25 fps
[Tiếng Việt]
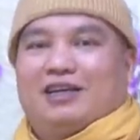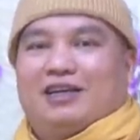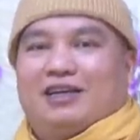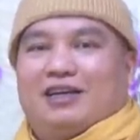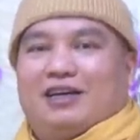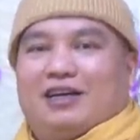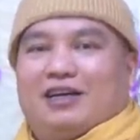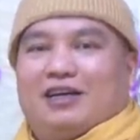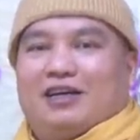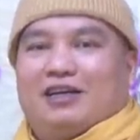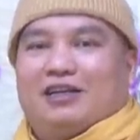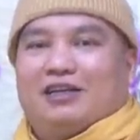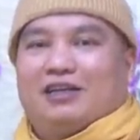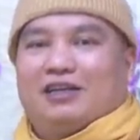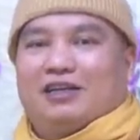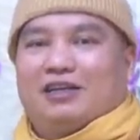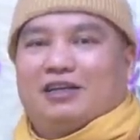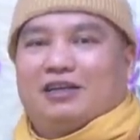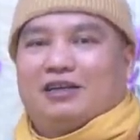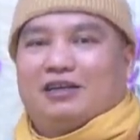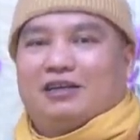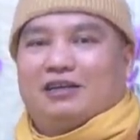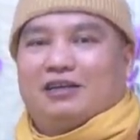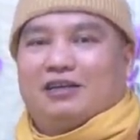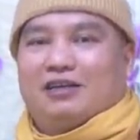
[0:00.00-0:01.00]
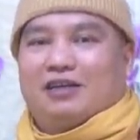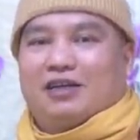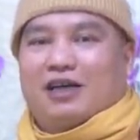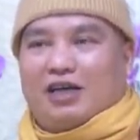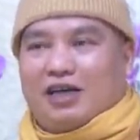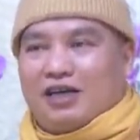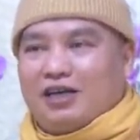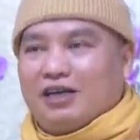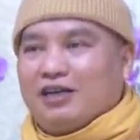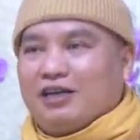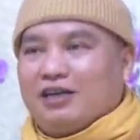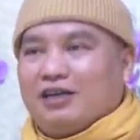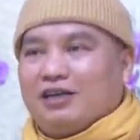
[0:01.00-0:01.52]
à, thì
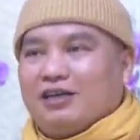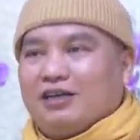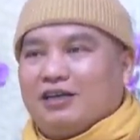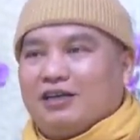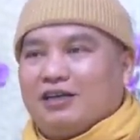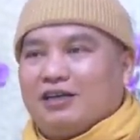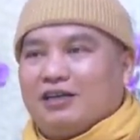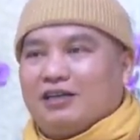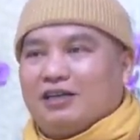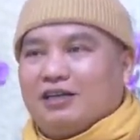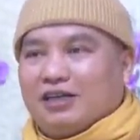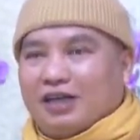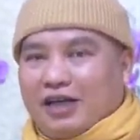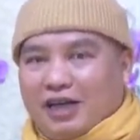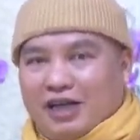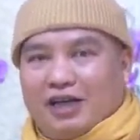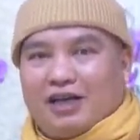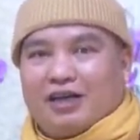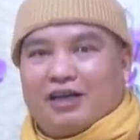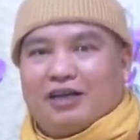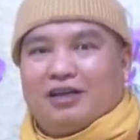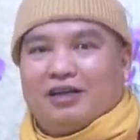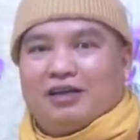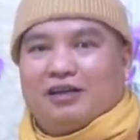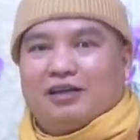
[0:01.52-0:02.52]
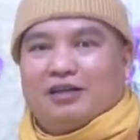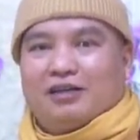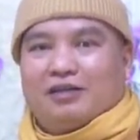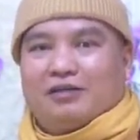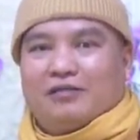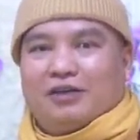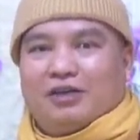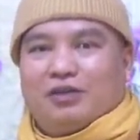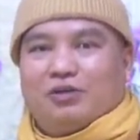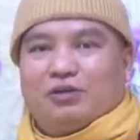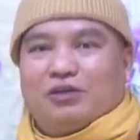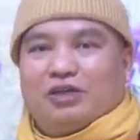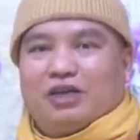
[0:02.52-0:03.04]
đấy như thế
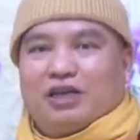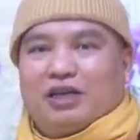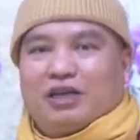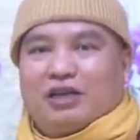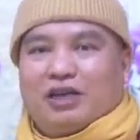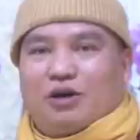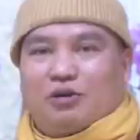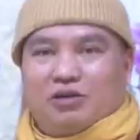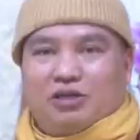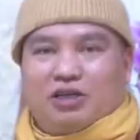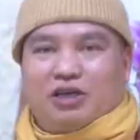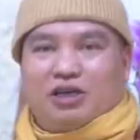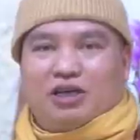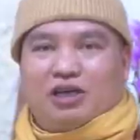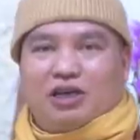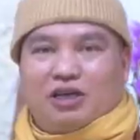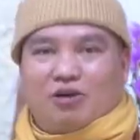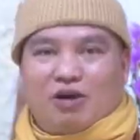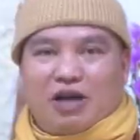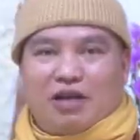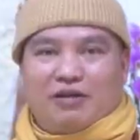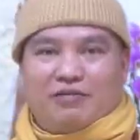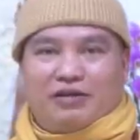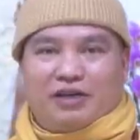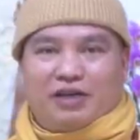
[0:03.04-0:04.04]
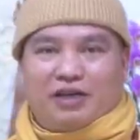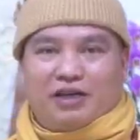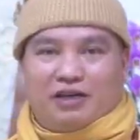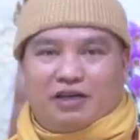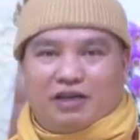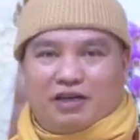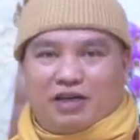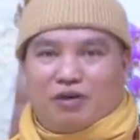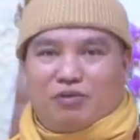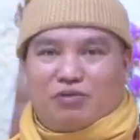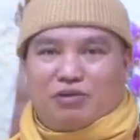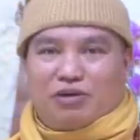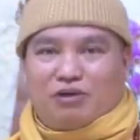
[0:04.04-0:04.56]
ví dụ như là đầu giường cứ quay về
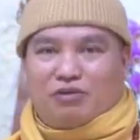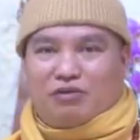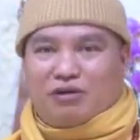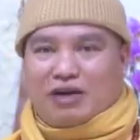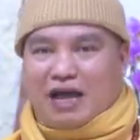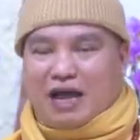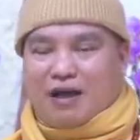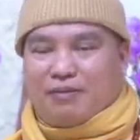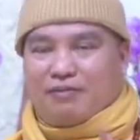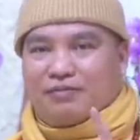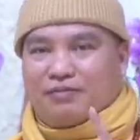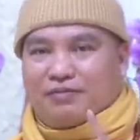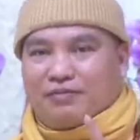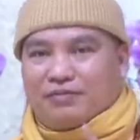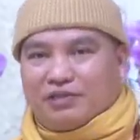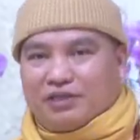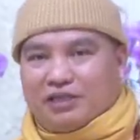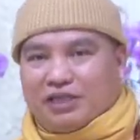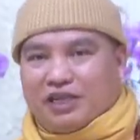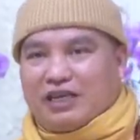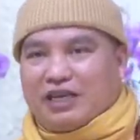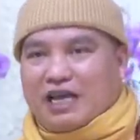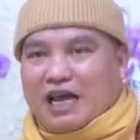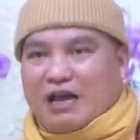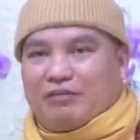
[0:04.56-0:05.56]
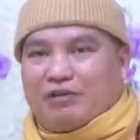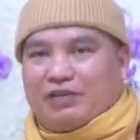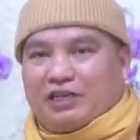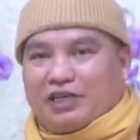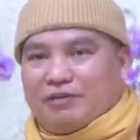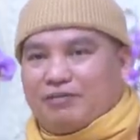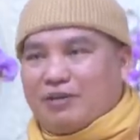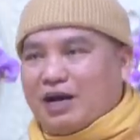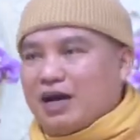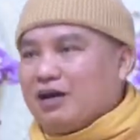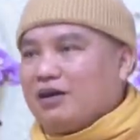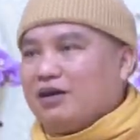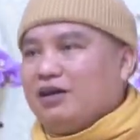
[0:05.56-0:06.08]
hướng đông đông nam chính nam và
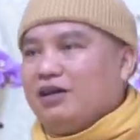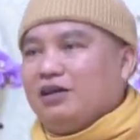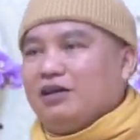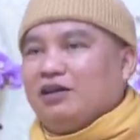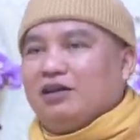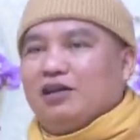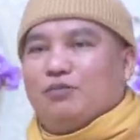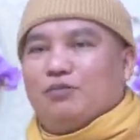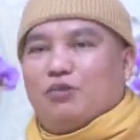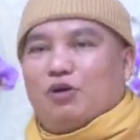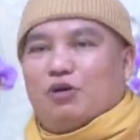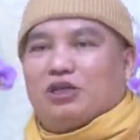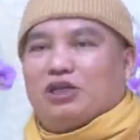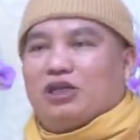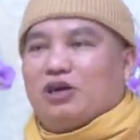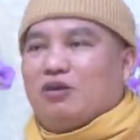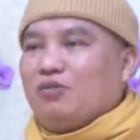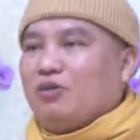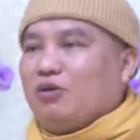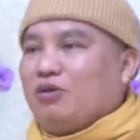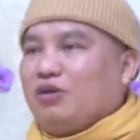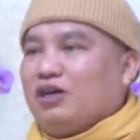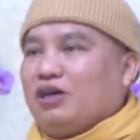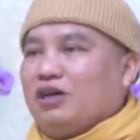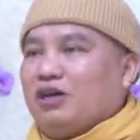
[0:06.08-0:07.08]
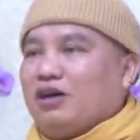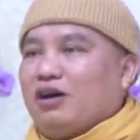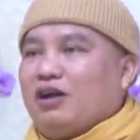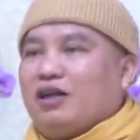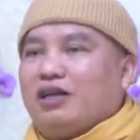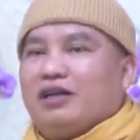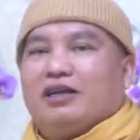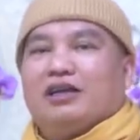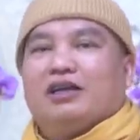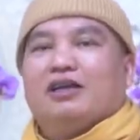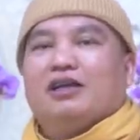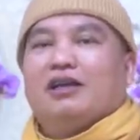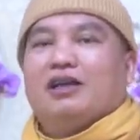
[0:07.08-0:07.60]
chính bắc được một trong bốn hướng đó
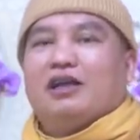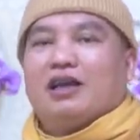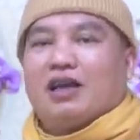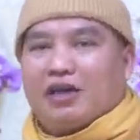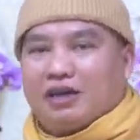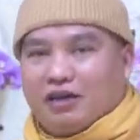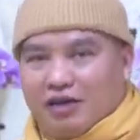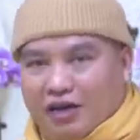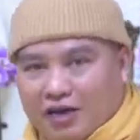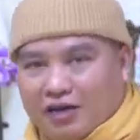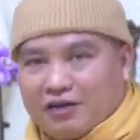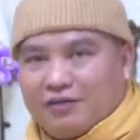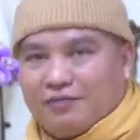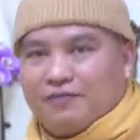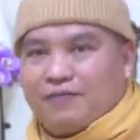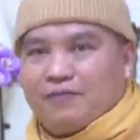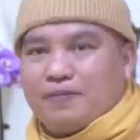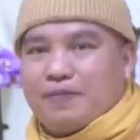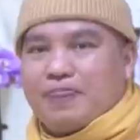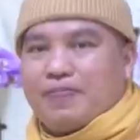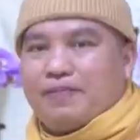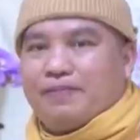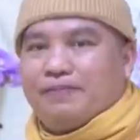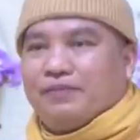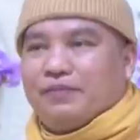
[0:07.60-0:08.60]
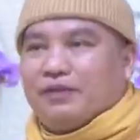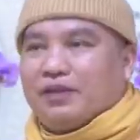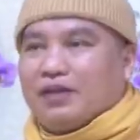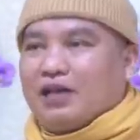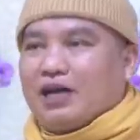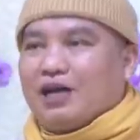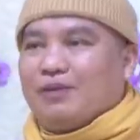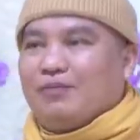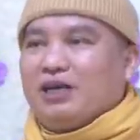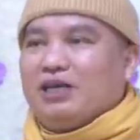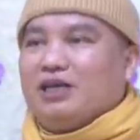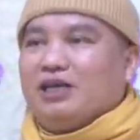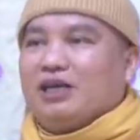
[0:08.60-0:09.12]
thì là được
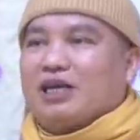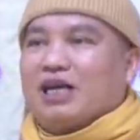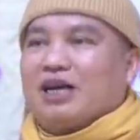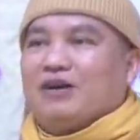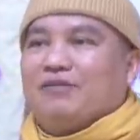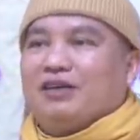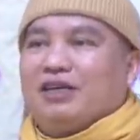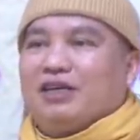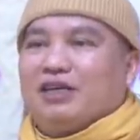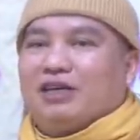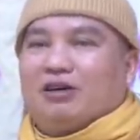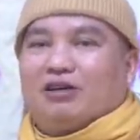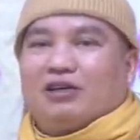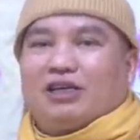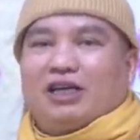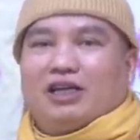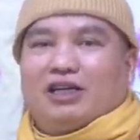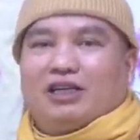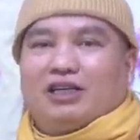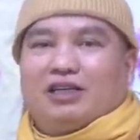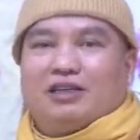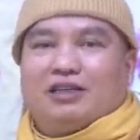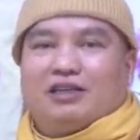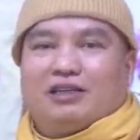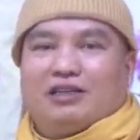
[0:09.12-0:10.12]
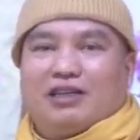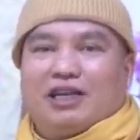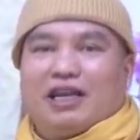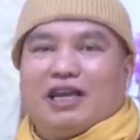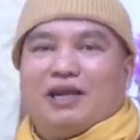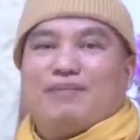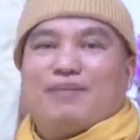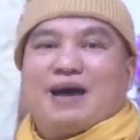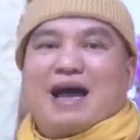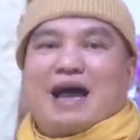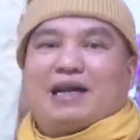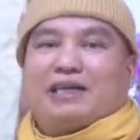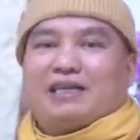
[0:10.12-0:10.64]
à, bây giờ các vị có thể thì
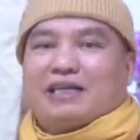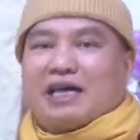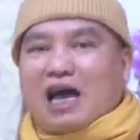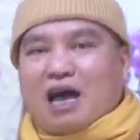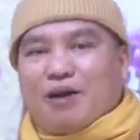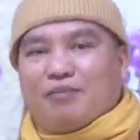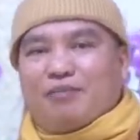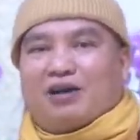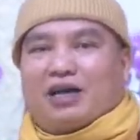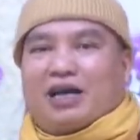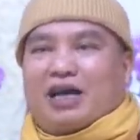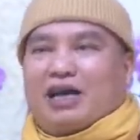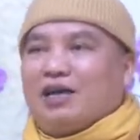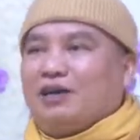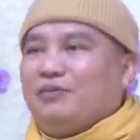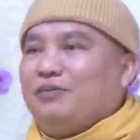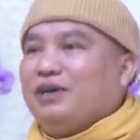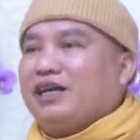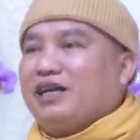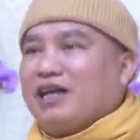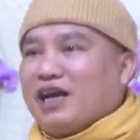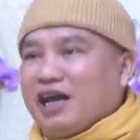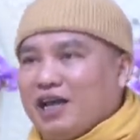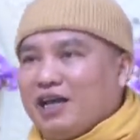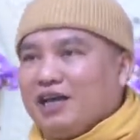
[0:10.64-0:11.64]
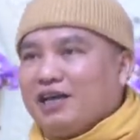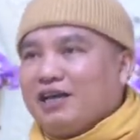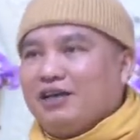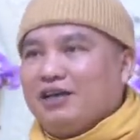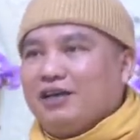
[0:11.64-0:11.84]
lên mạng tra một cái là biết ngay